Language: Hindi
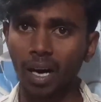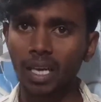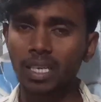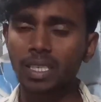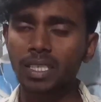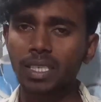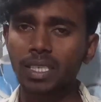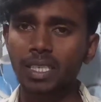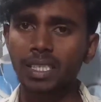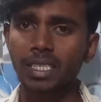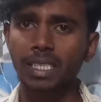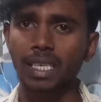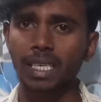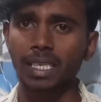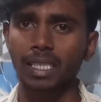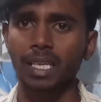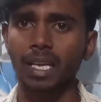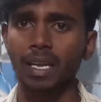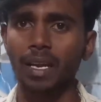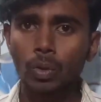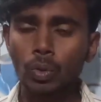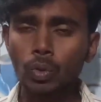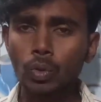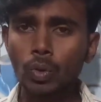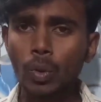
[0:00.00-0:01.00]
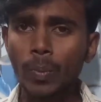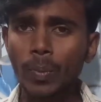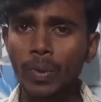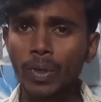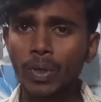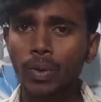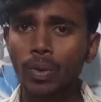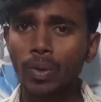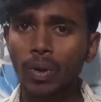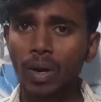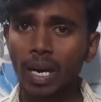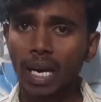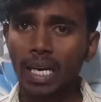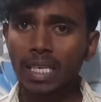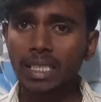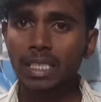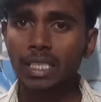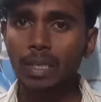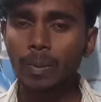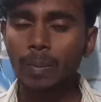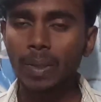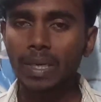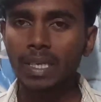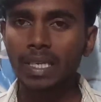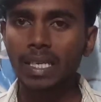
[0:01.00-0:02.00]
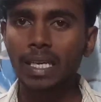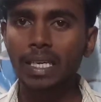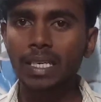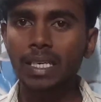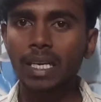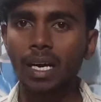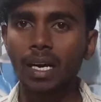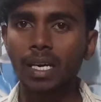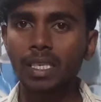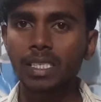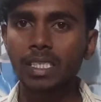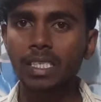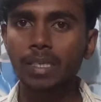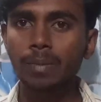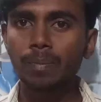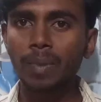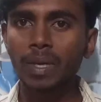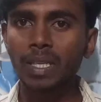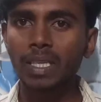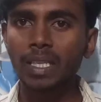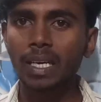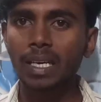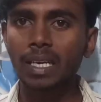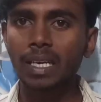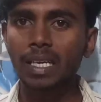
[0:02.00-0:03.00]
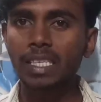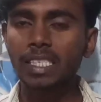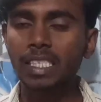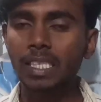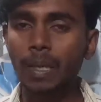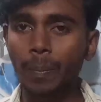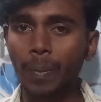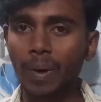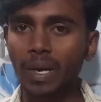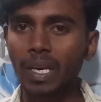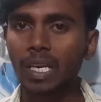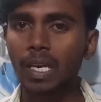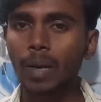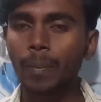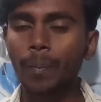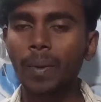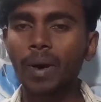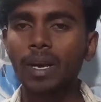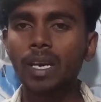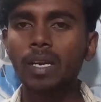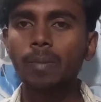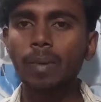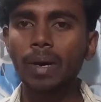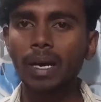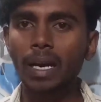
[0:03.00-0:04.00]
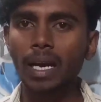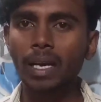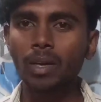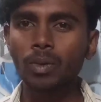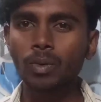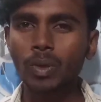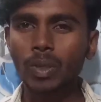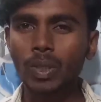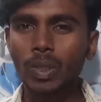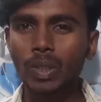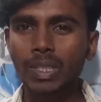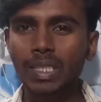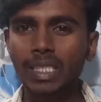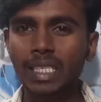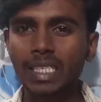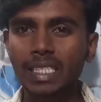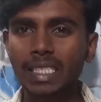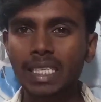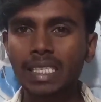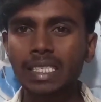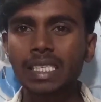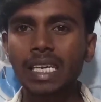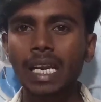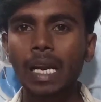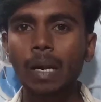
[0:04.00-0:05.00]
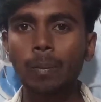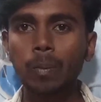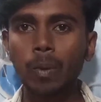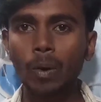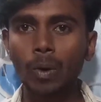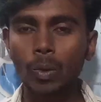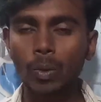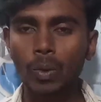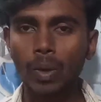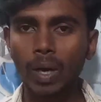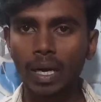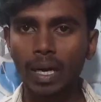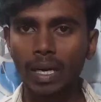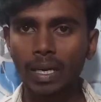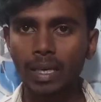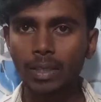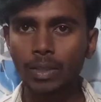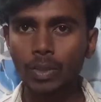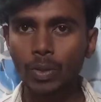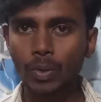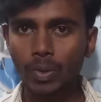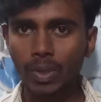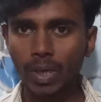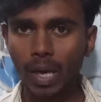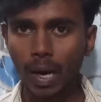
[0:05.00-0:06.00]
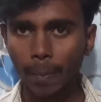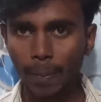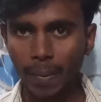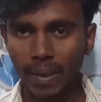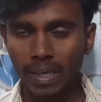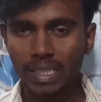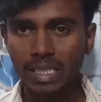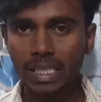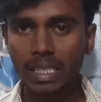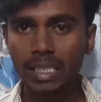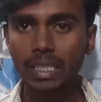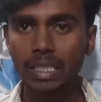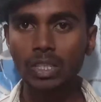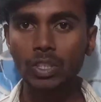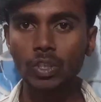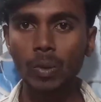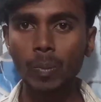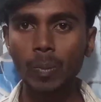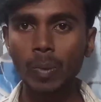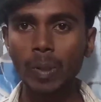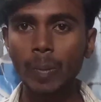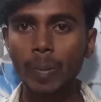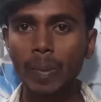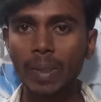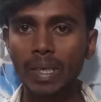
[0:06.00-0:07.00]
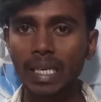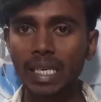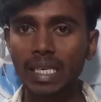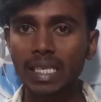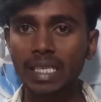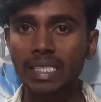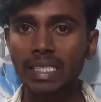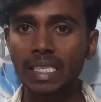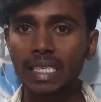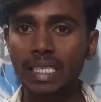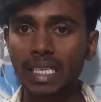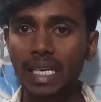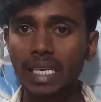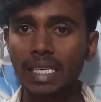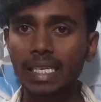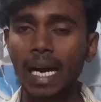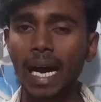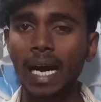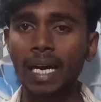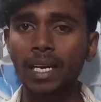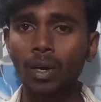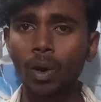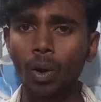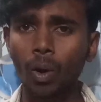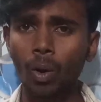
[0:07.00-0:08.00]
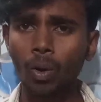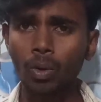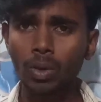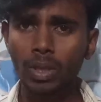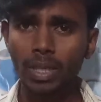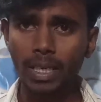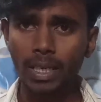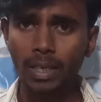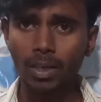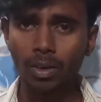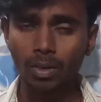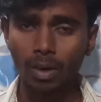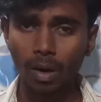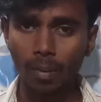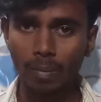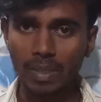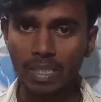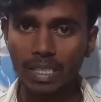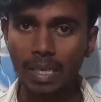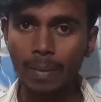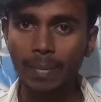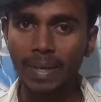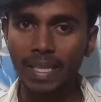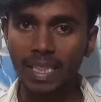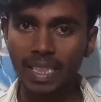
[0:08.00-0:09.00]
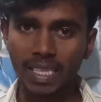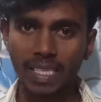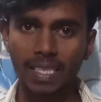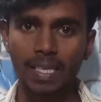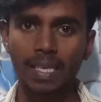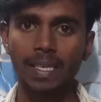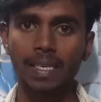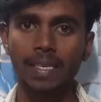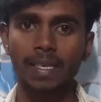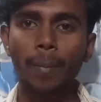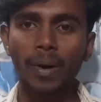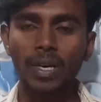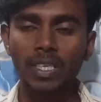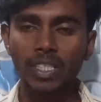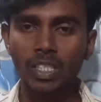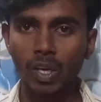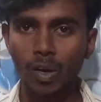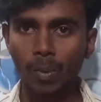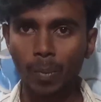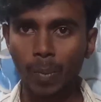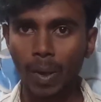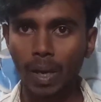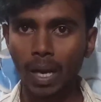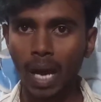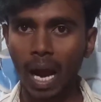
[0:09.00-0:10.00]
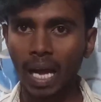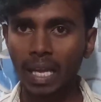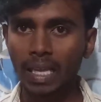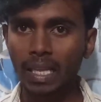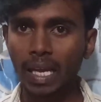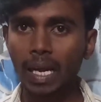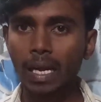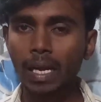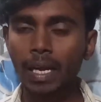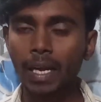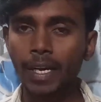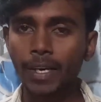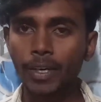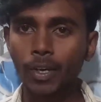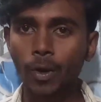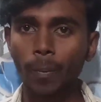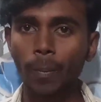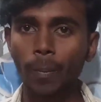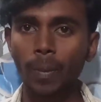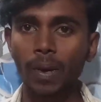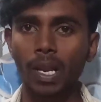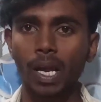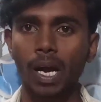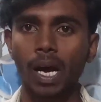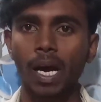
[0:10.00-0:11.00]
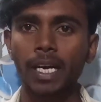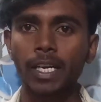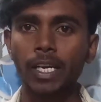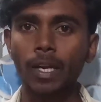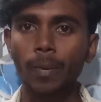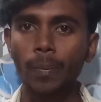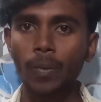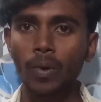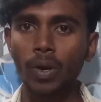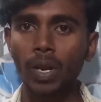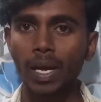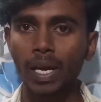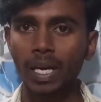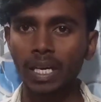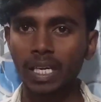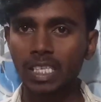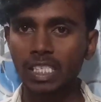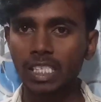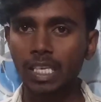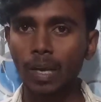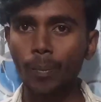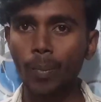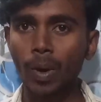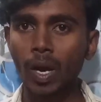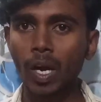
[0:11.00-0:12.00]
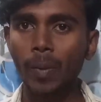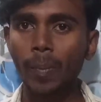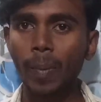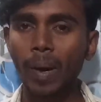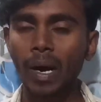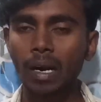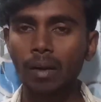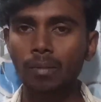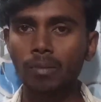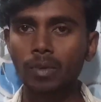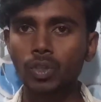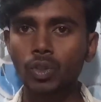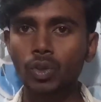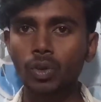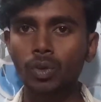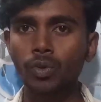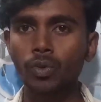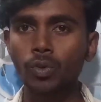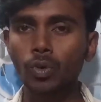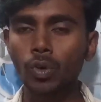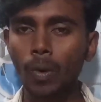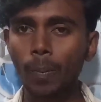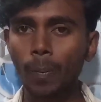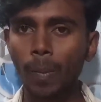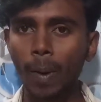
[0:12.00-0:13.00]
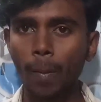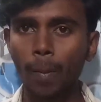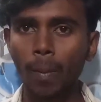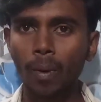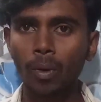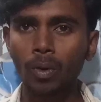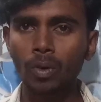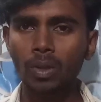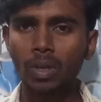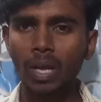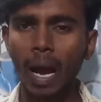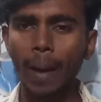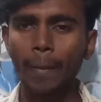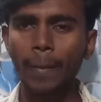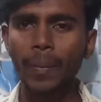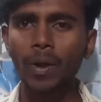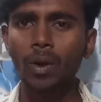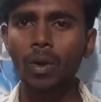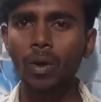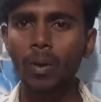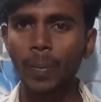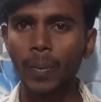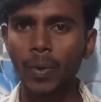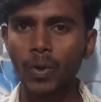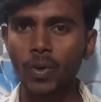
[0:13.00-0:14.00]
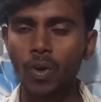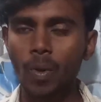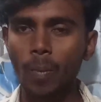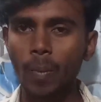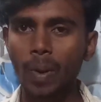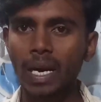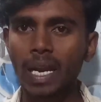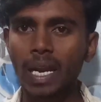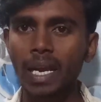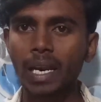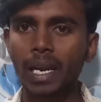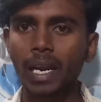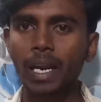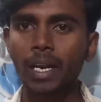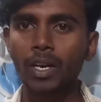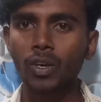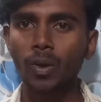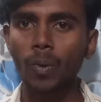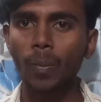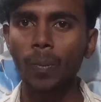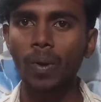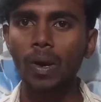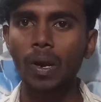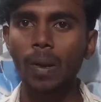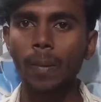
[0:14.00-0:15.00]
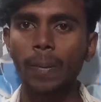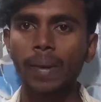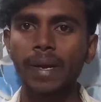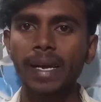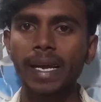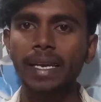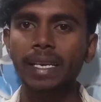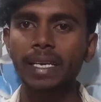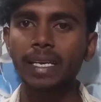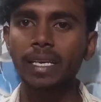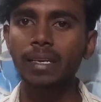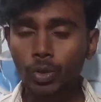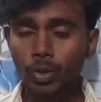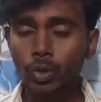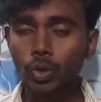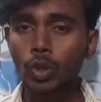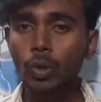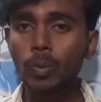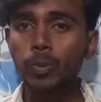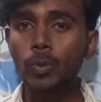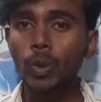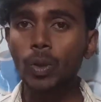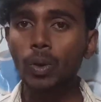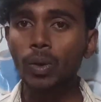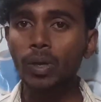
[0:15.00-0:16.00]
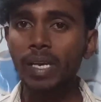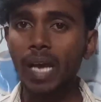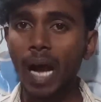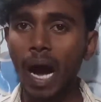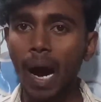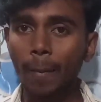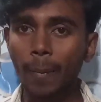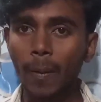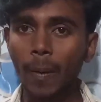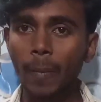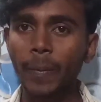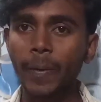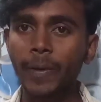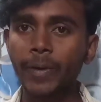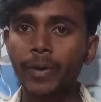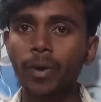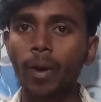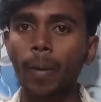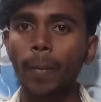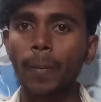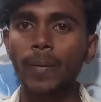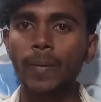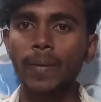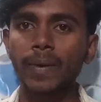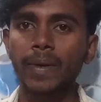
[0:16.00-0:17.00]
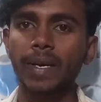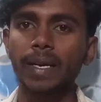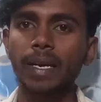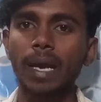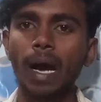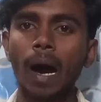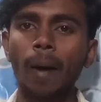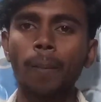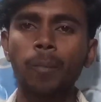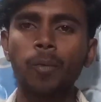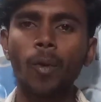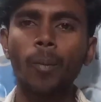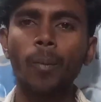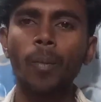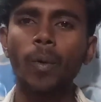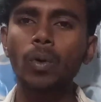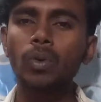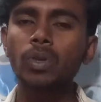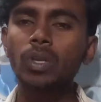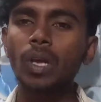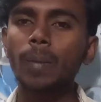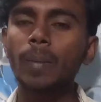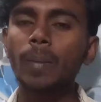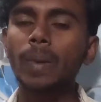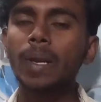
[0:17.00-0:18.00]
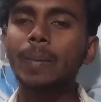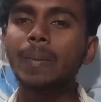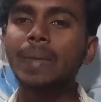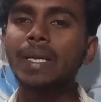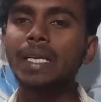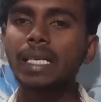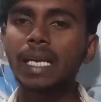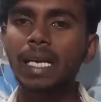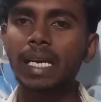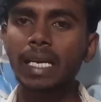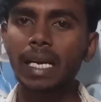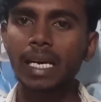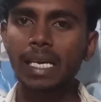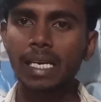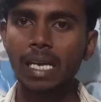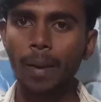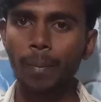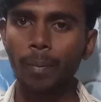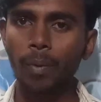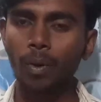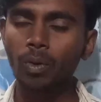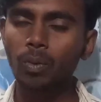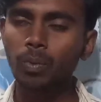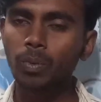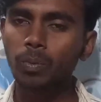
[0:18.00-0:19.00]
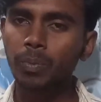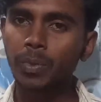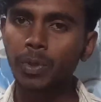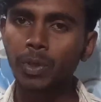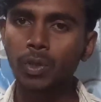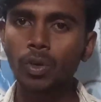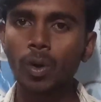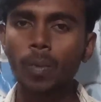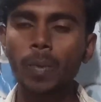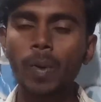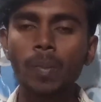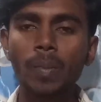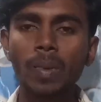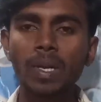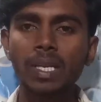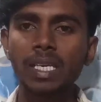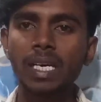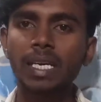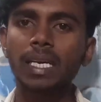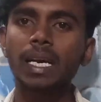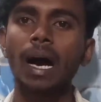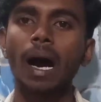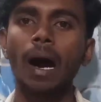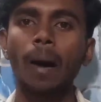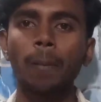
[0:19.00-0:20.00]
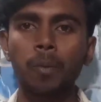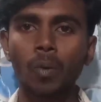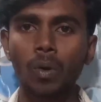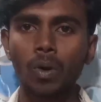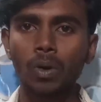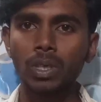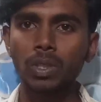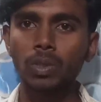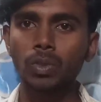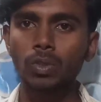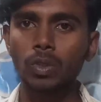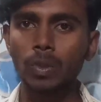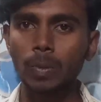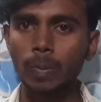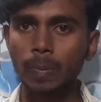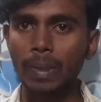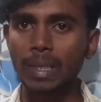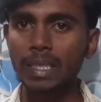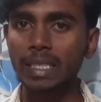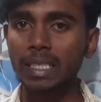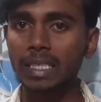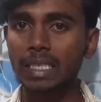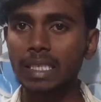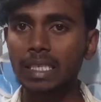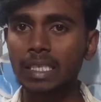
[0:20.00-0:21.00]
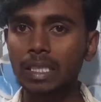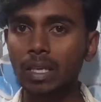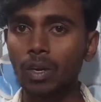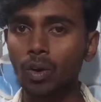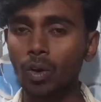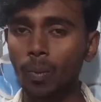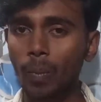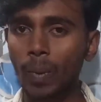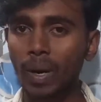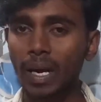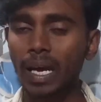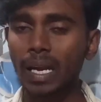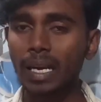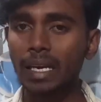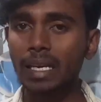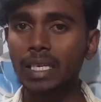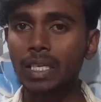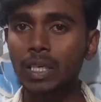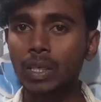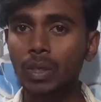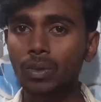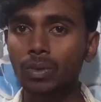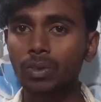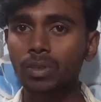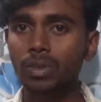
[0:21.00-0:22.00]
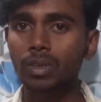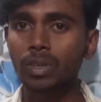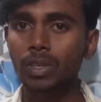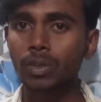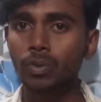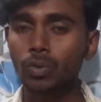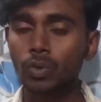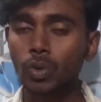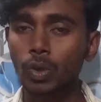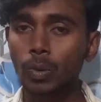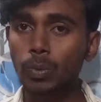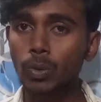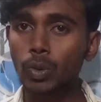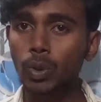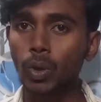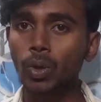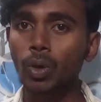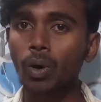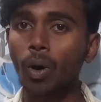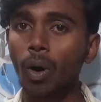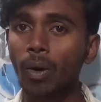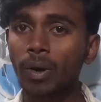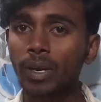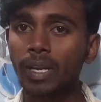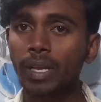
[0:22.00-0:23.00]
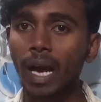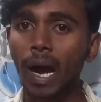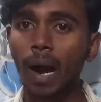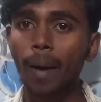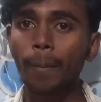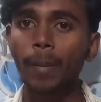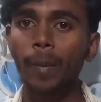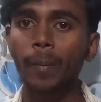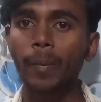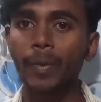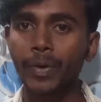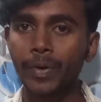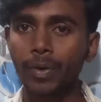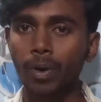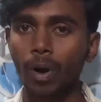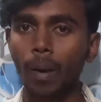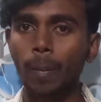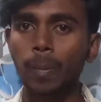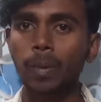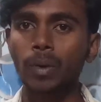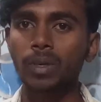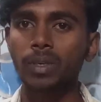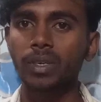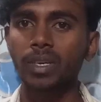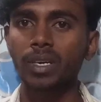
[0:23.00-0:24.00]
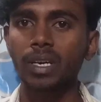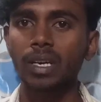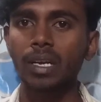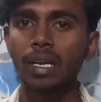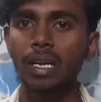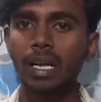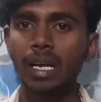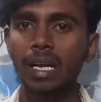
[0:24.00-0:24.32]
अर्न कर सकते हैं दोस्तों वीडियो को लास्ट तक बने रहना और स्किप मत करना इससे पहले पहली बार आएंगे तो शेयर सब्सक्राइब फॉलो करना क्योंकि यहाँ पे इसी इसी टॉपिक पर नई नई जानकारी आगे और देखने को हमेशा मिलती रहेगी फर्स्ट नंबर पर आता है एटोपोले एटोपोले एक ऐसा प्लेटफॉर्म है जो यूट्यूब पर बहुत काफी लोग वीडियो बना रहे एटोपोले पर यानी कि यूट्यूब छोड़ो यहाँ पर वीडियो अपलोड अपलोड करें आपको बहुत थमेल मिल जाएगा या बहुत वीडियो भी मिल जाएगा आपको यूट्यूब पर कि जिससे लोग बना रहे हैं कि यूट्यूब छोड़ो और यहाँ पर वीडियो अपलोड करें